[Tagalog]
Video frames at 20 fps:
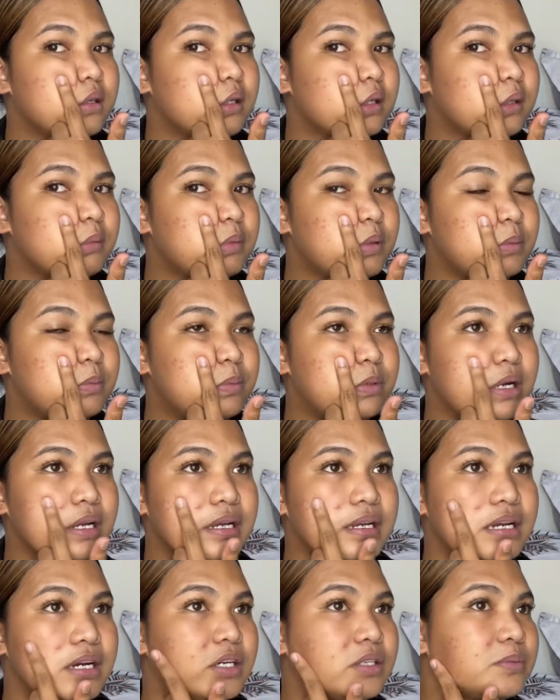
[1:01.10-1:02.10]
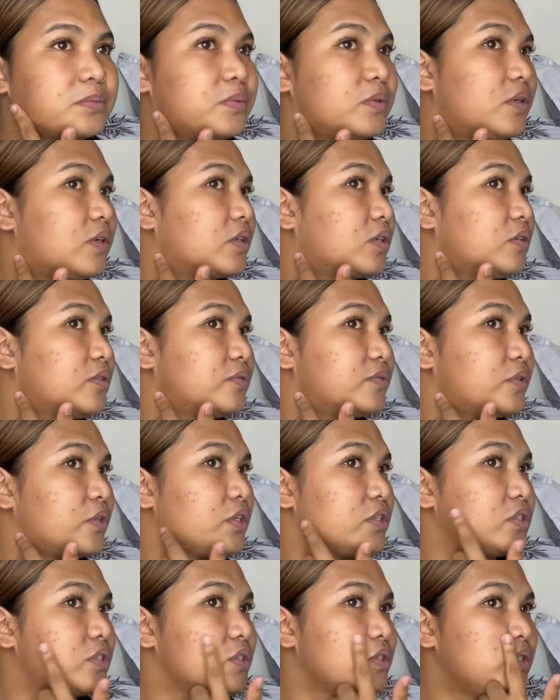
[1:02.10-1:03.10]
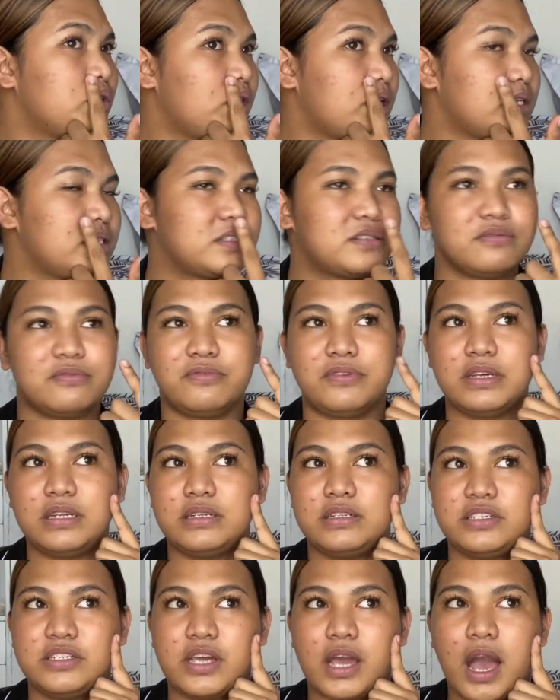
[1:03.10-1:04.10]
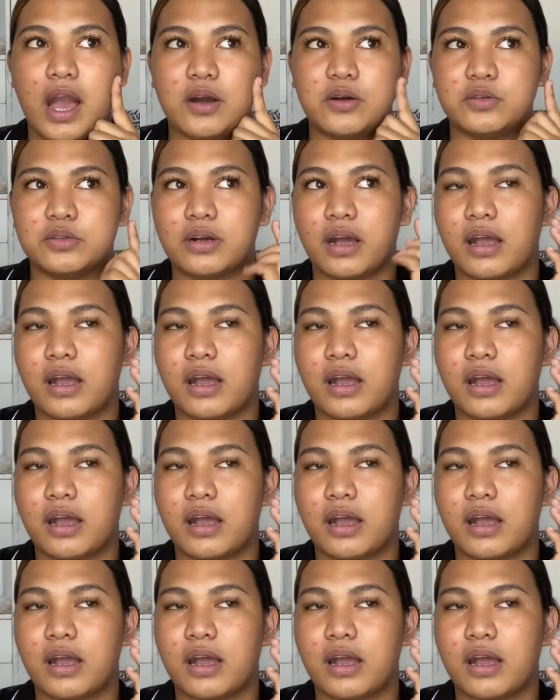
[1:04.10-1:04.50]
nagbe-breakout po ako for today's video.